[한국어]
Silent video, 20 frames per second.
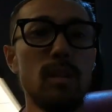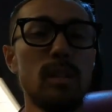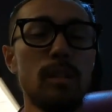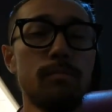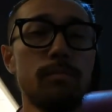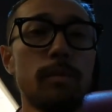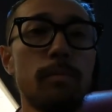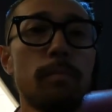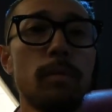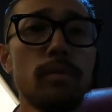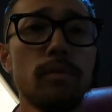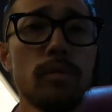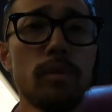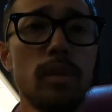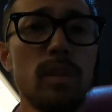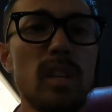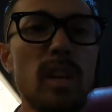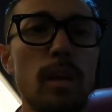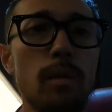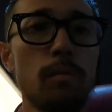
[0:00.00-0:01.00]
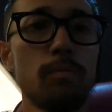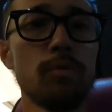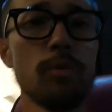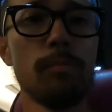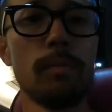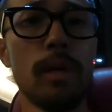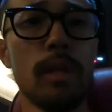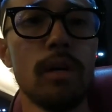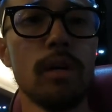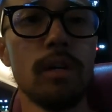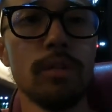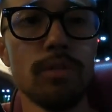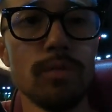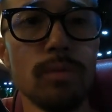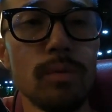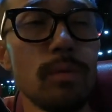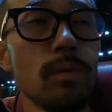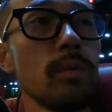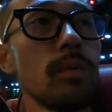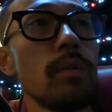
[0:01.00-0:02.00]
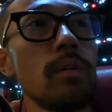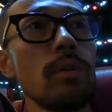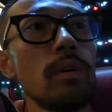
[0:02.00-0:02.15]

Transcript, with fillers: 심야 버스인 사람 엄청 많아가지고